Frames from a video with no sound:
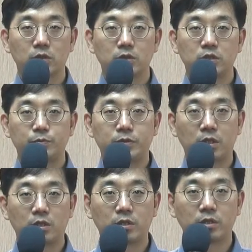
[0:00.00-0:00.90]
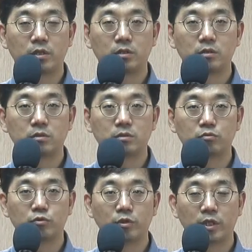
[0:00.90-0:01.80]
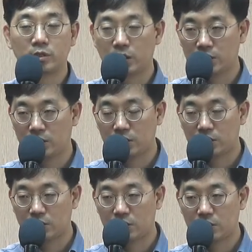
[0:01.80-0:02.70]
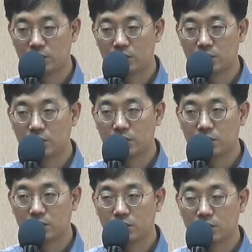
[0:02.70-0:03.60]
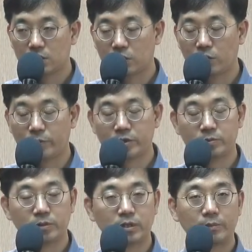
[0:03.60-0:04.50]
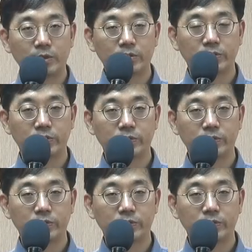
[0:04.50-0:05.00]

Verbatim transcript: 십자가의 그 구원의 은혜를 경험하지 못하면